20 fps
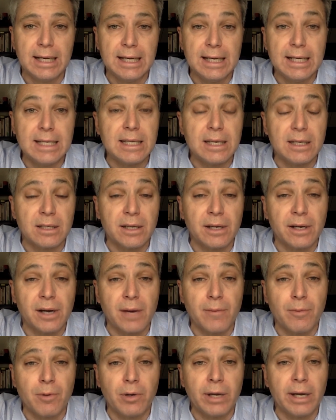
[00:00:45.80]
Y si Esquerra
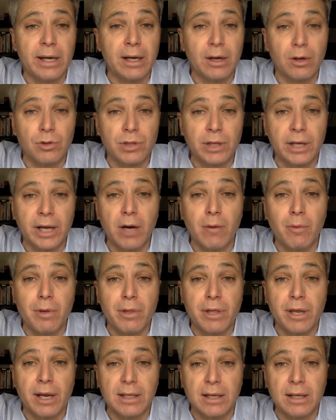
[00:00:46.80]
Republicana consigue
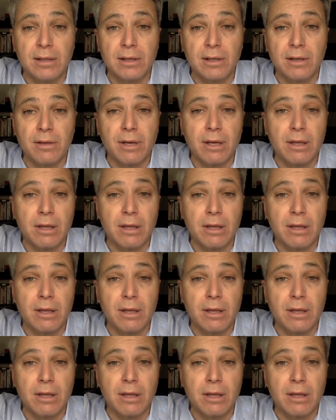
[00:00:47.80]
convencer a Sánchez,